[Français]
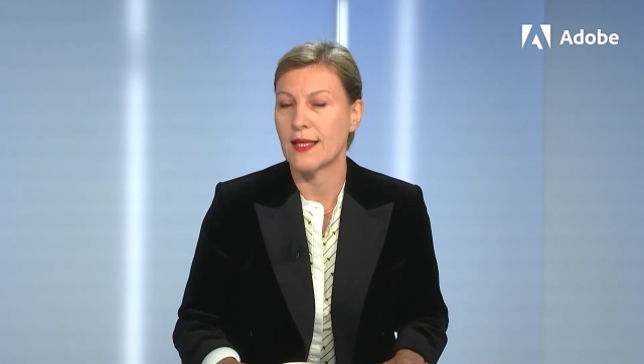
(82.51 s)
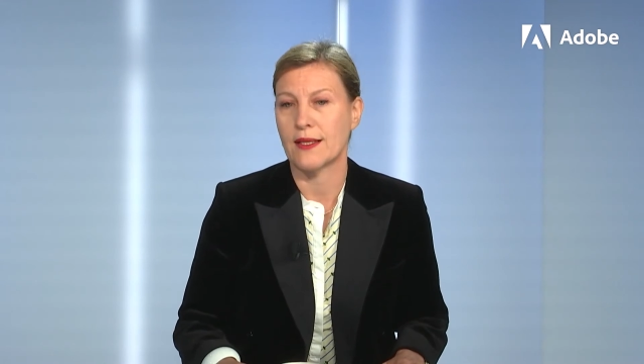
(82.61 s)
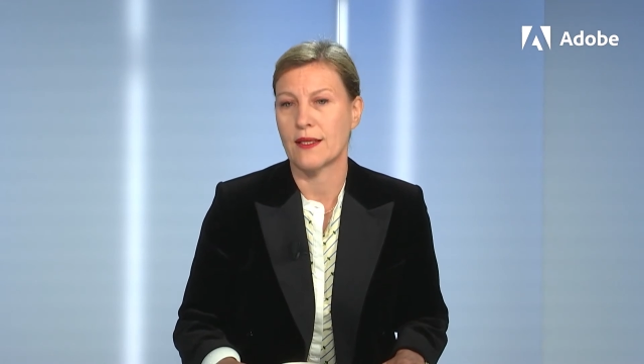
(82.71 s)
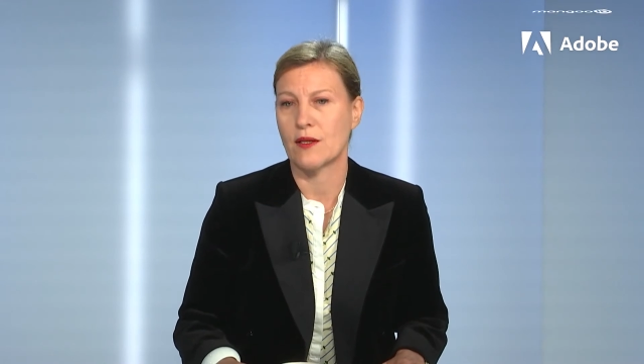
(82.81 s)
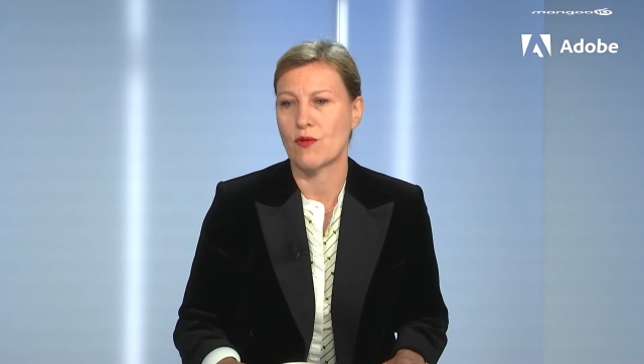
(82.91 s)

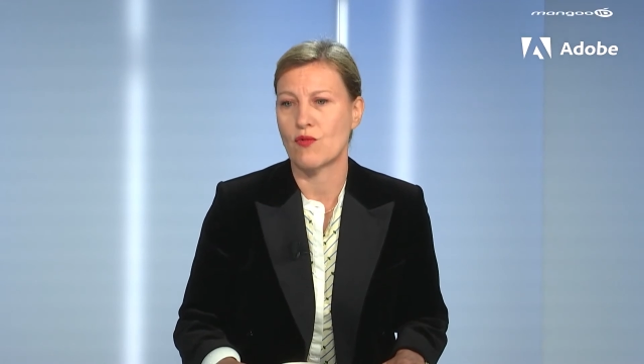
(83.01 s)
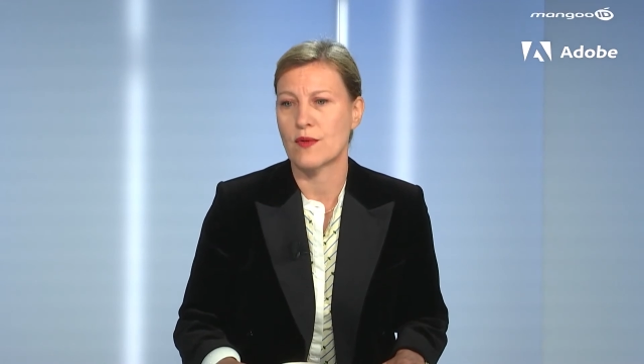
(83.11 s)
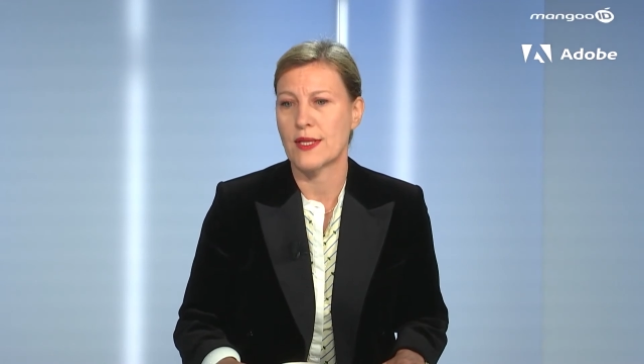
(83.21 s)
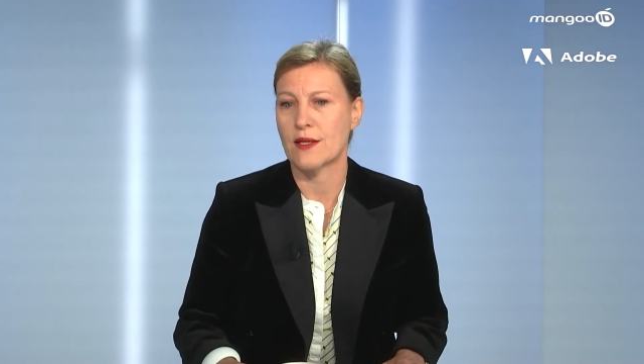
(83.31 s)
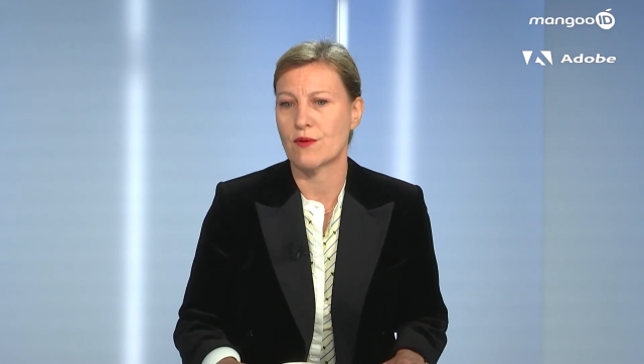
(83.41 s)
Euh,
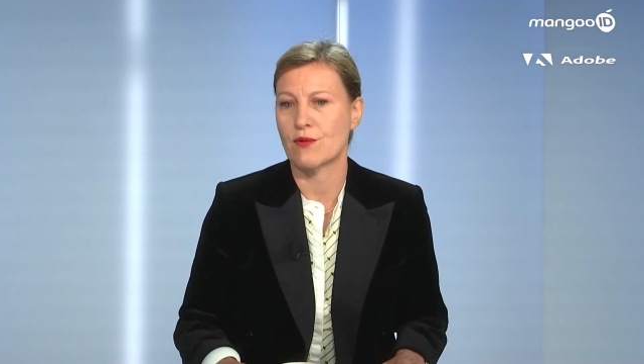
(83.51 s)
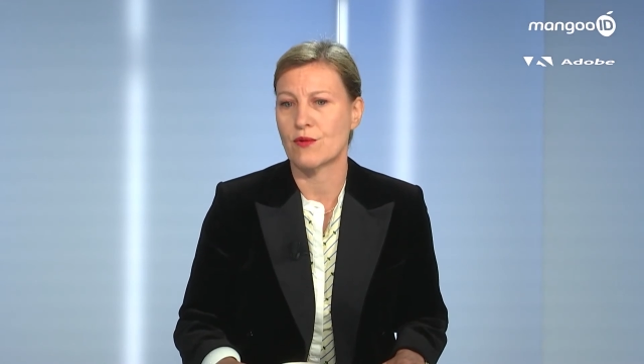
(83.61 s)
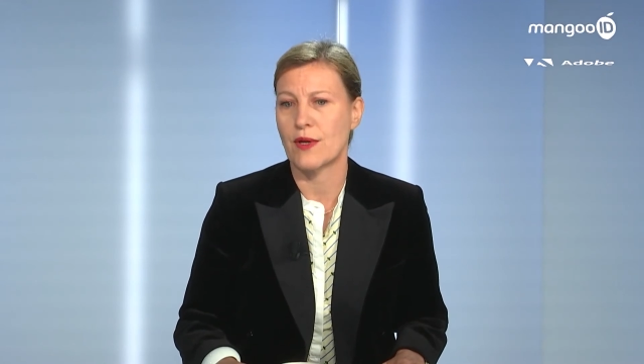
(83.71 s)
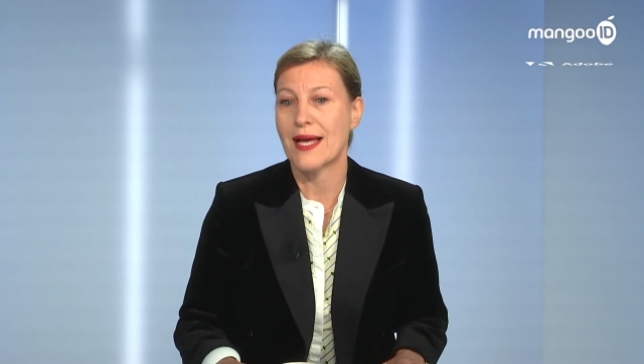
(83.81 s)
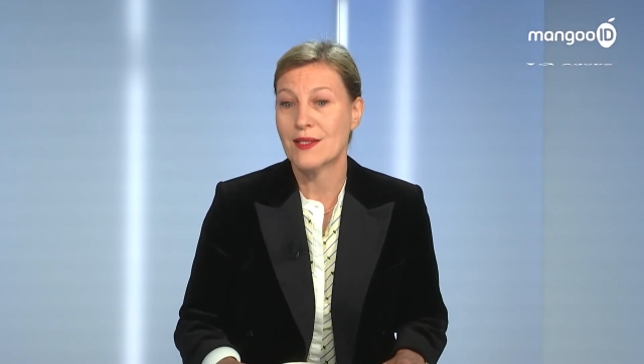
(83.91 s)
on a,
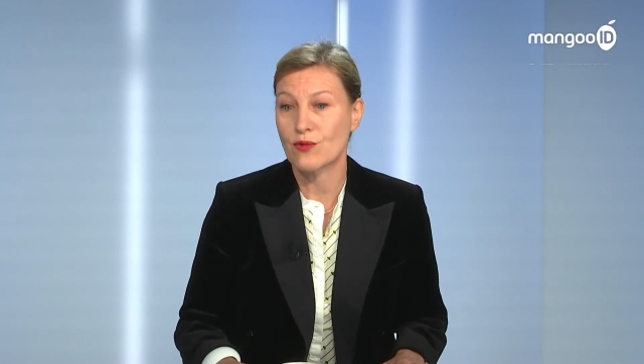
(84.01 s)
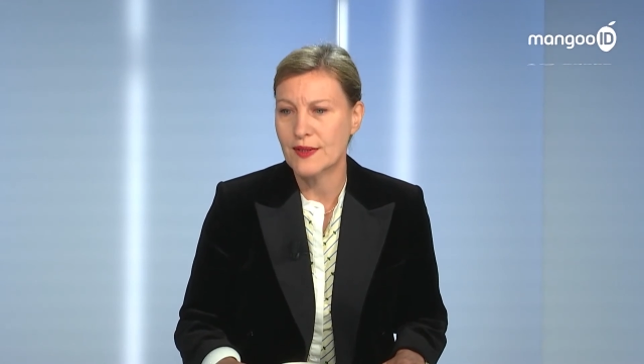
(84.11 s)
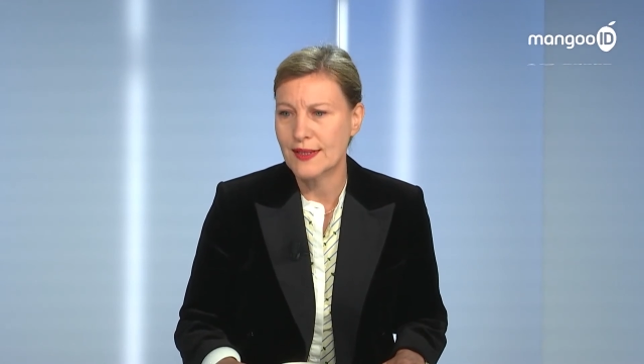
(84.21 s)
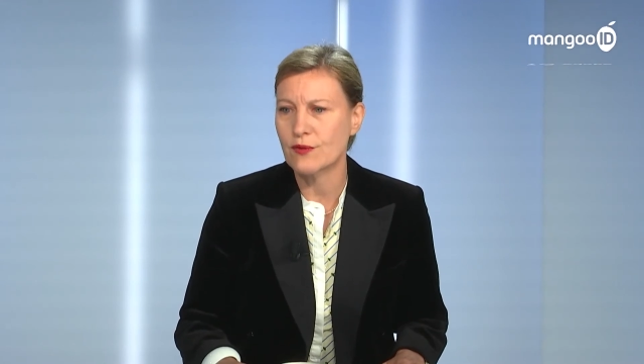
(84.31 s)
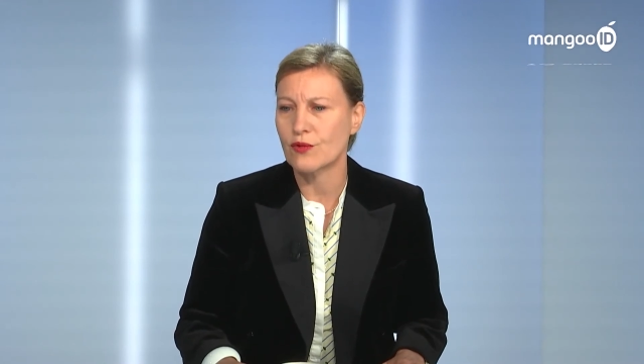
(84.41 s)
euh, à ce
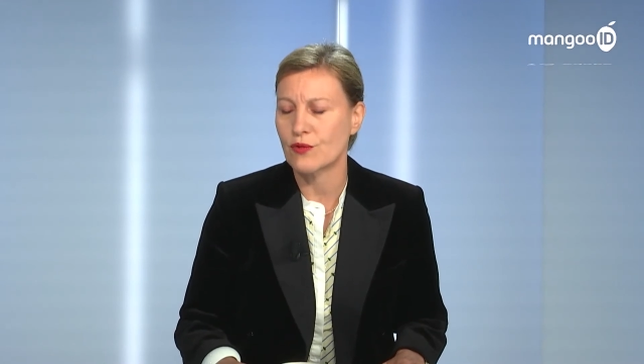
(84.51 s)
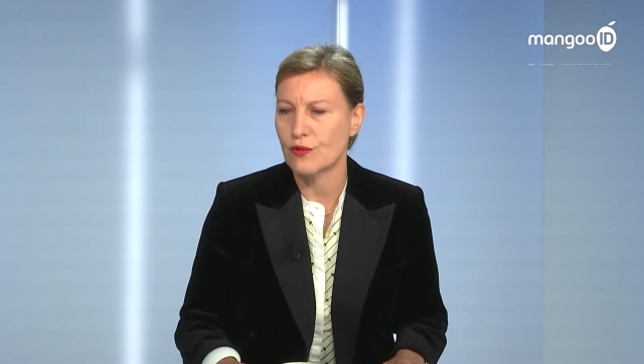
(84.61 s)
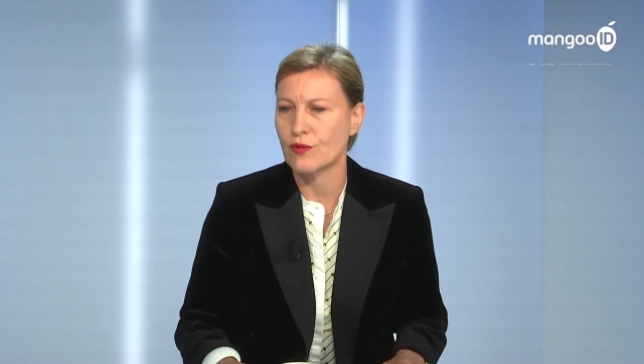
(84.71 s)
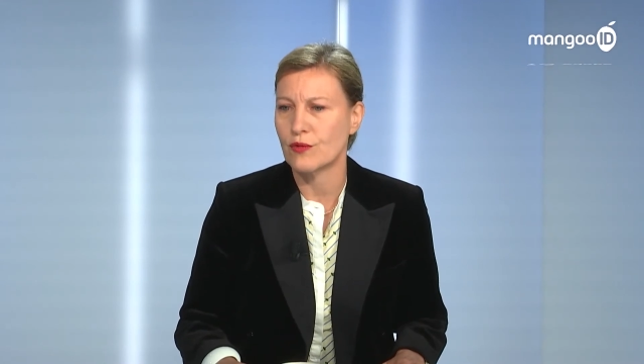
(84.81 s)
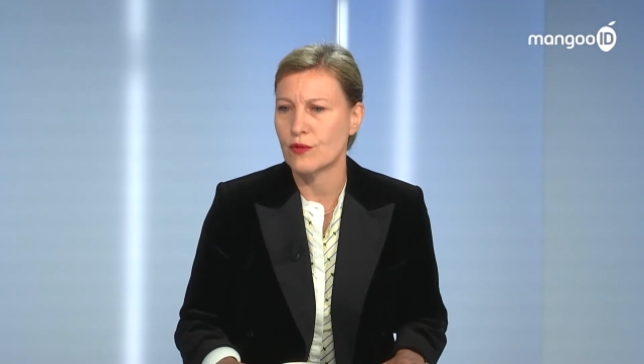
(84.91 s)
titre,
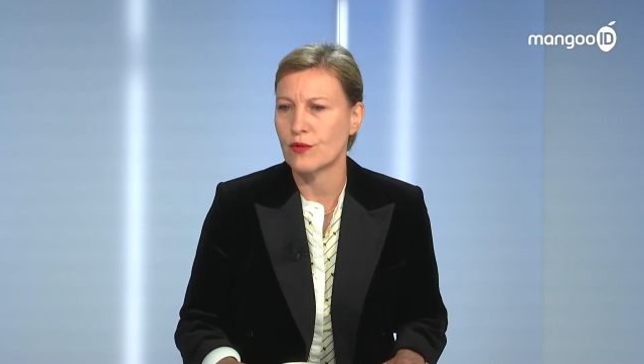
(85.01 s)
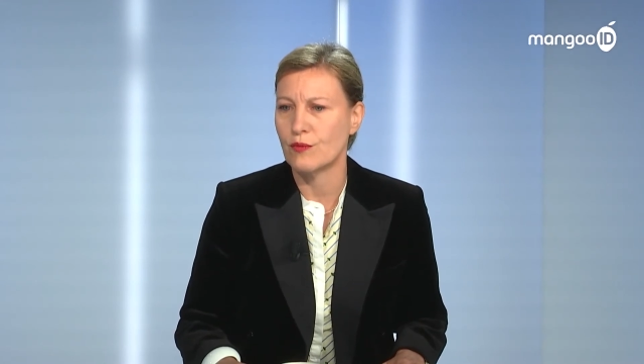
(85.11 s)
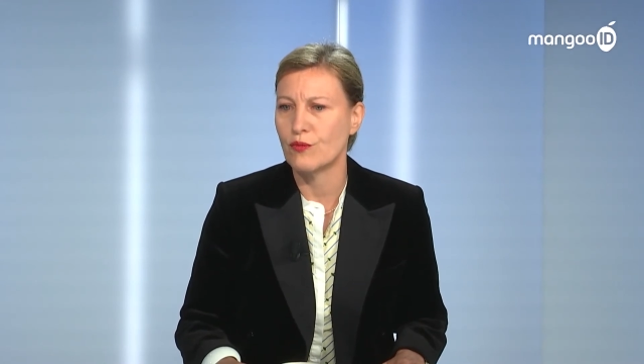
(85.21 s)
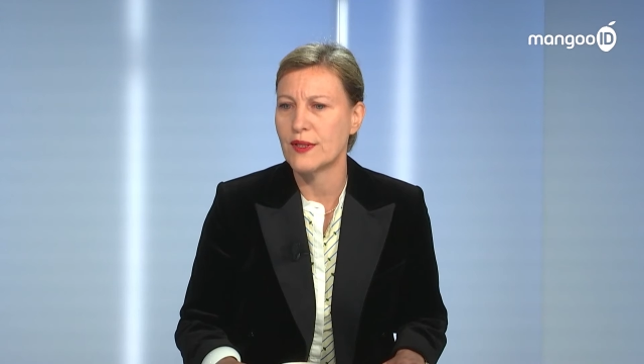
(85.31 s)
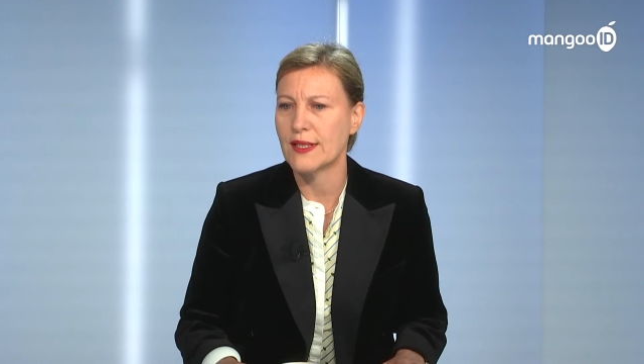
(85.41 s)
euh,
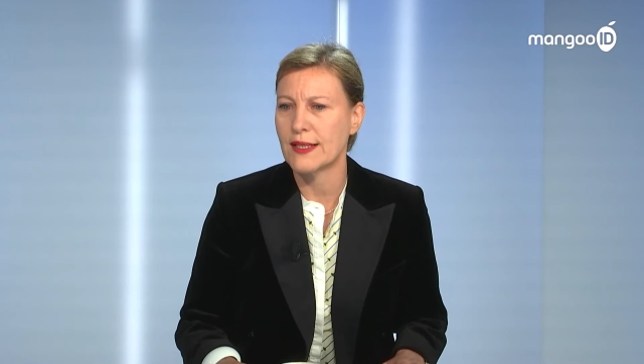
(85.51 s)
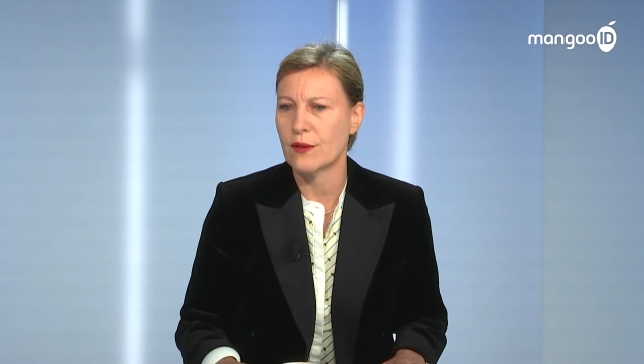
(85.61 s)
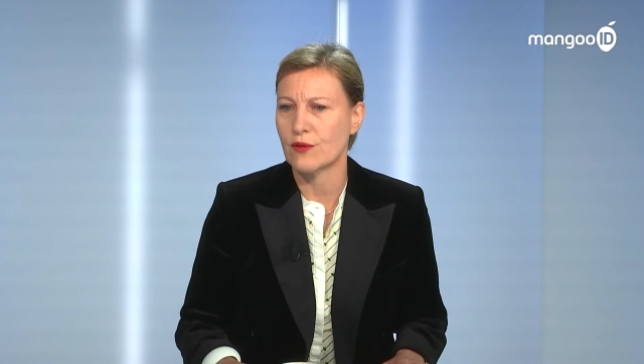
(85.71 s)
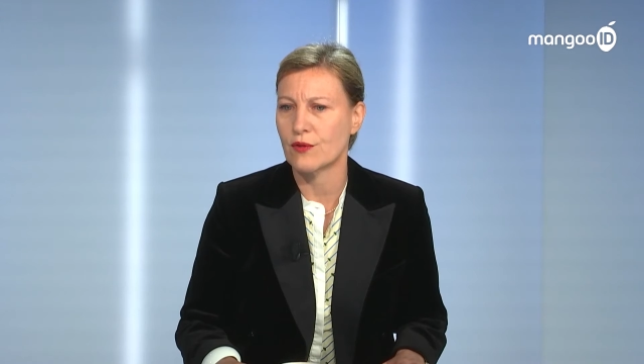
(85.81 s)
mené